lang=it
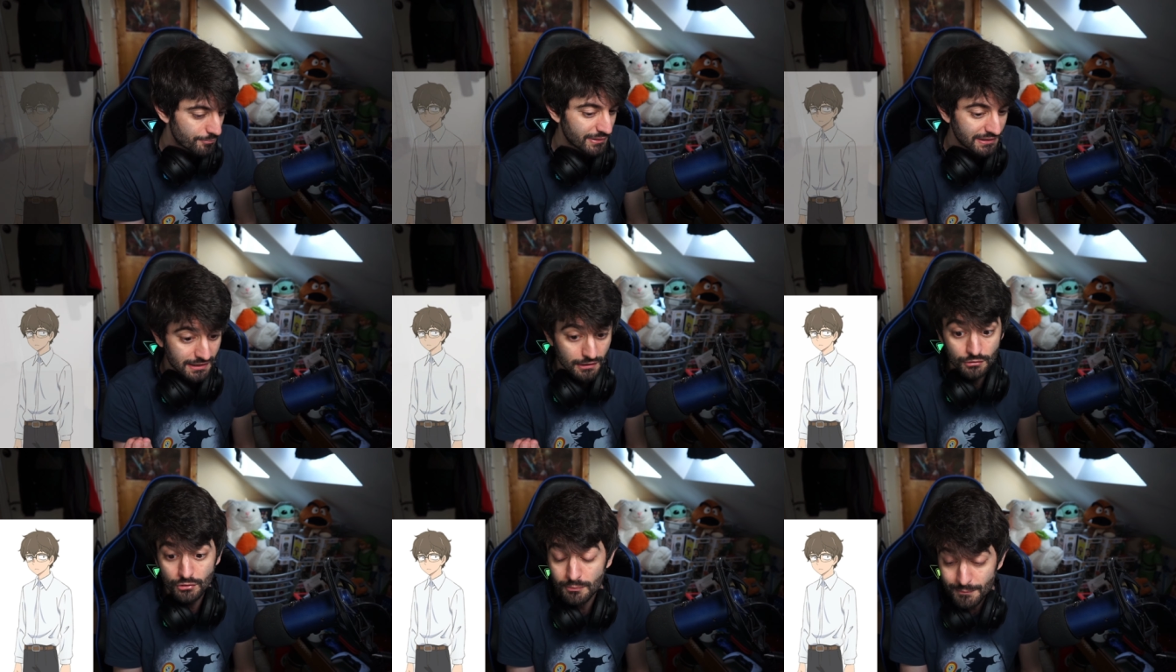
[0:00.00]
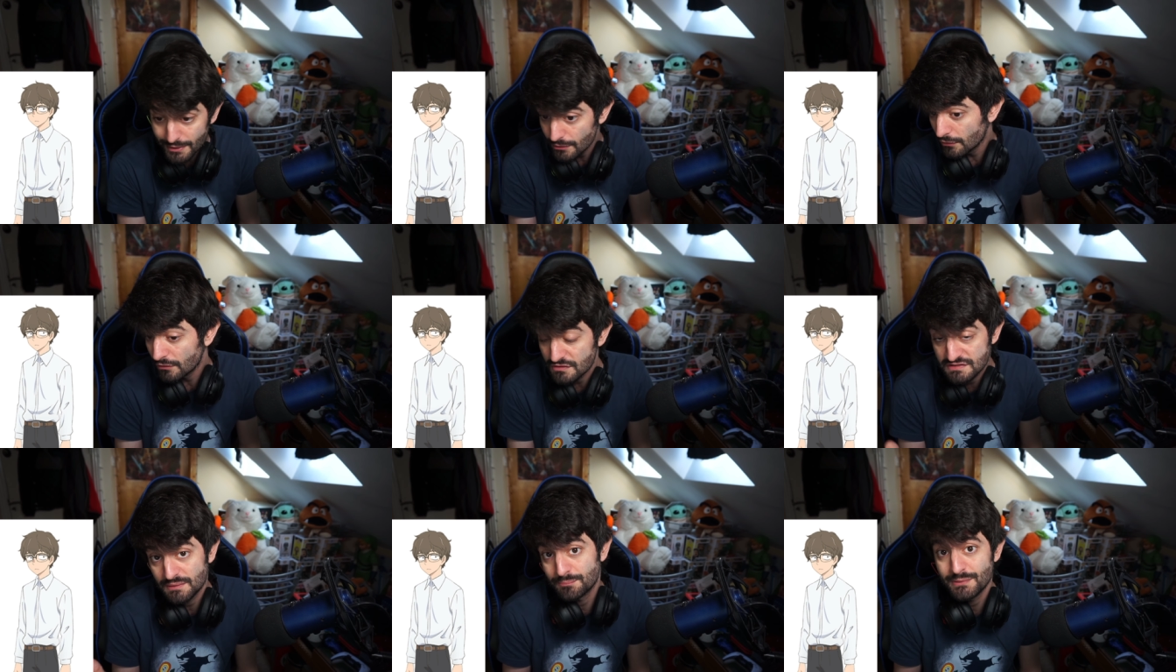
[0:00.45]
perché il nome
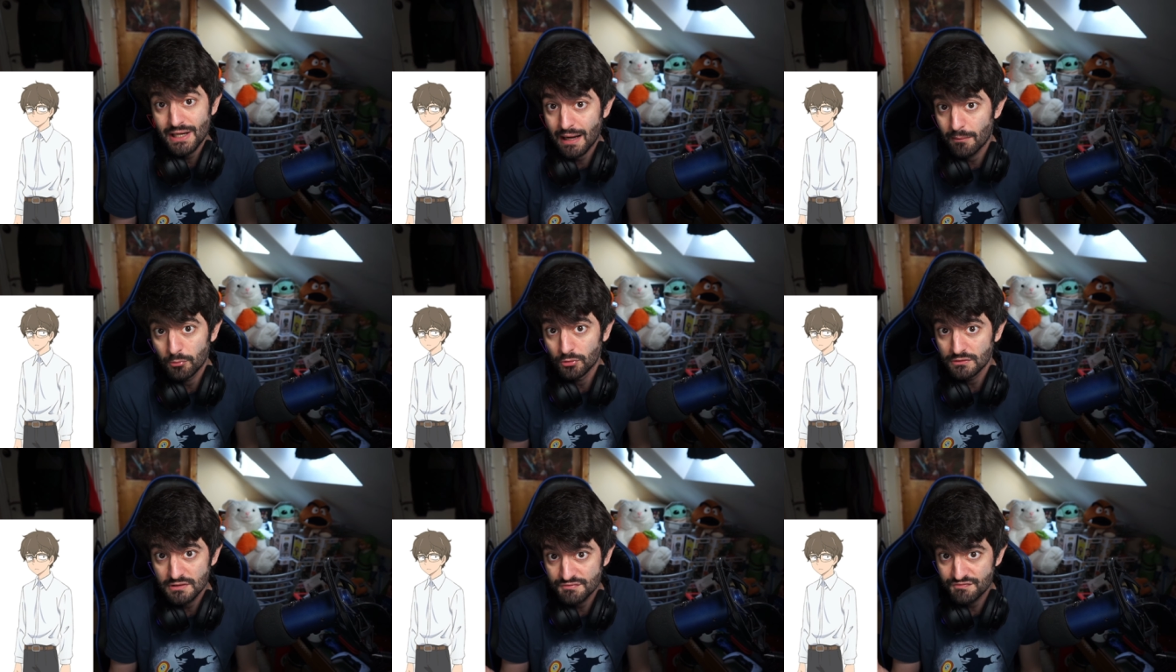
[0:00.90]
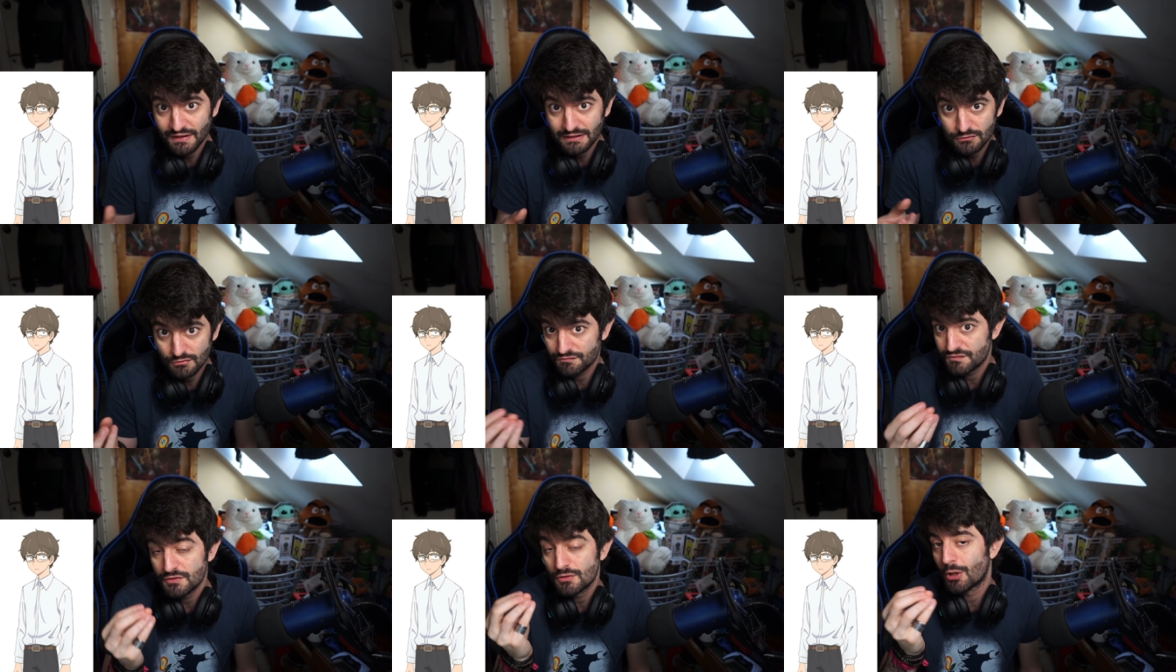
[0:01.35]
non lo sappiamo di
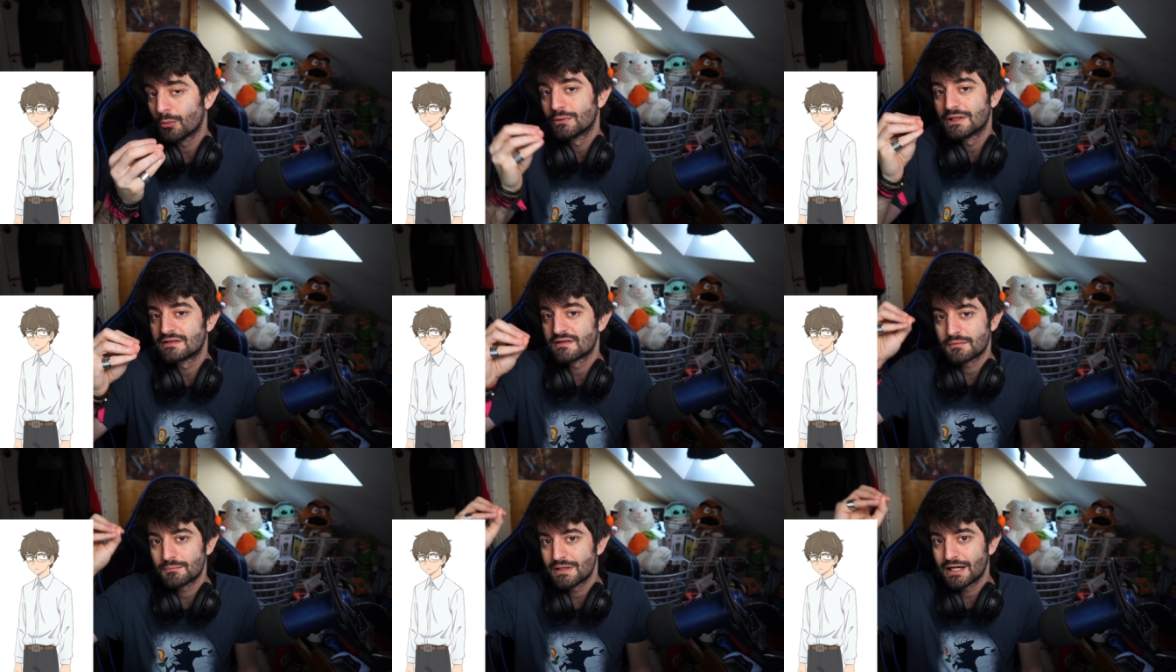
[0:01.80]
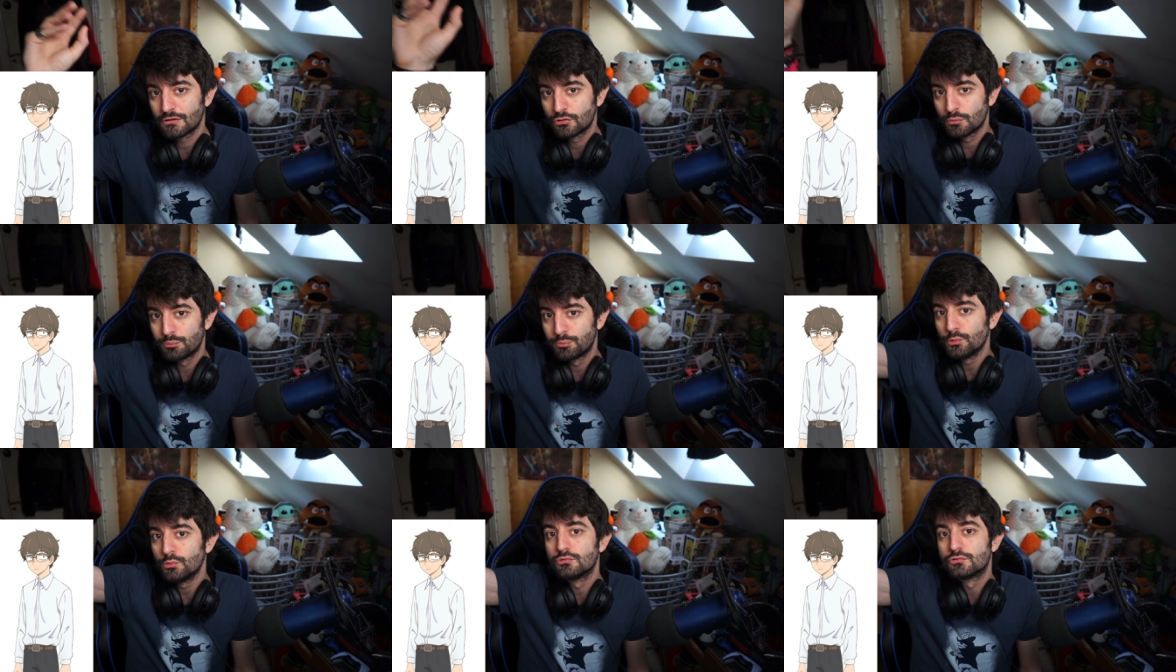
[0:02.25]
fatto fino a un
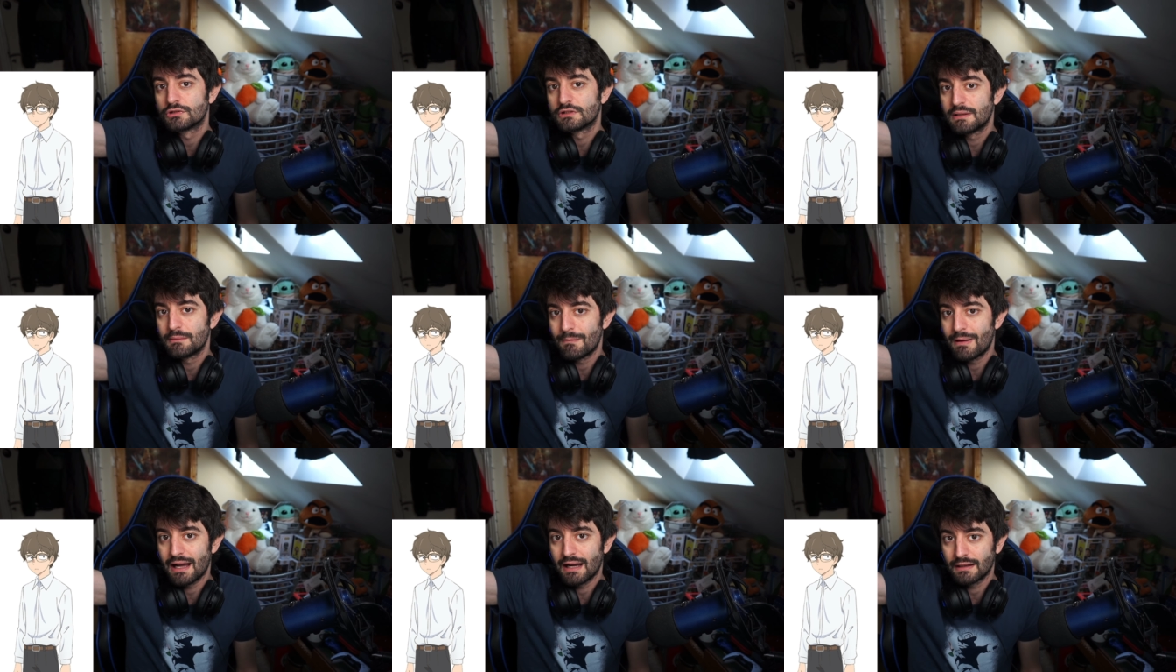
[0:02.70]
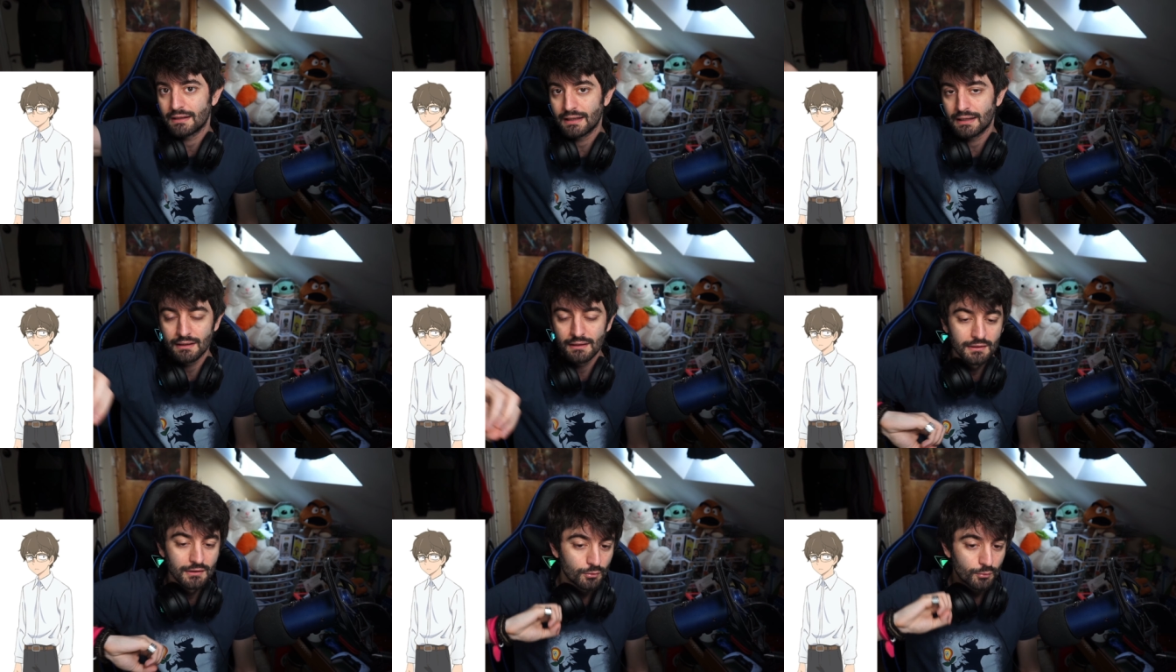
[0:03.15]
determinato punto del
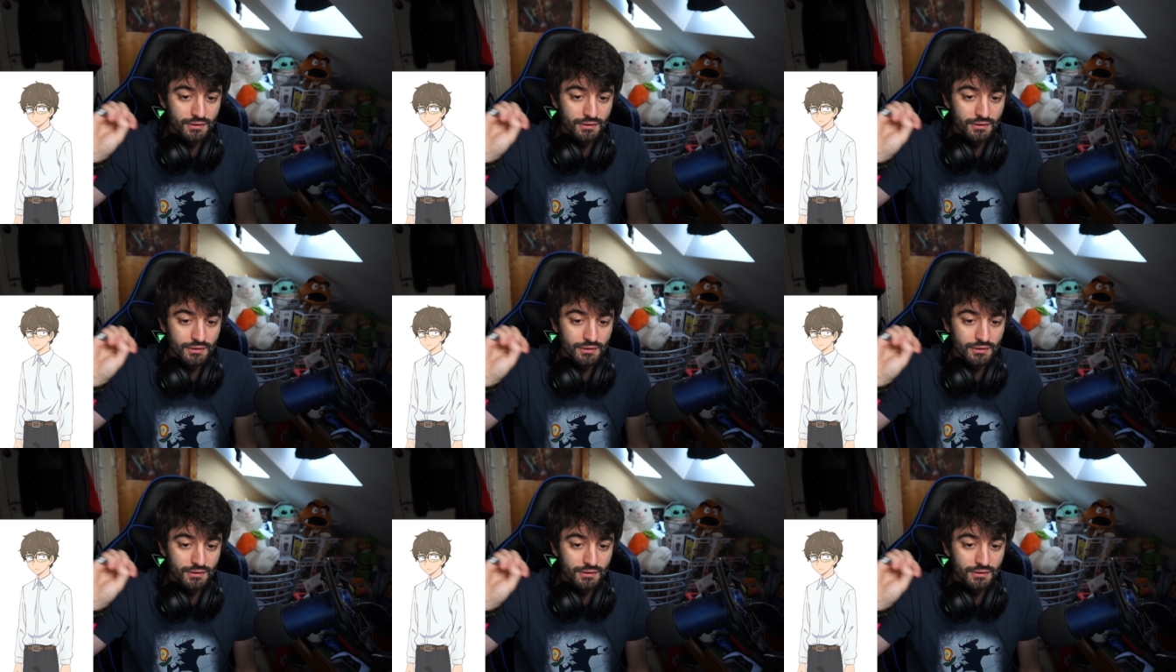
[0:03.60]
manga,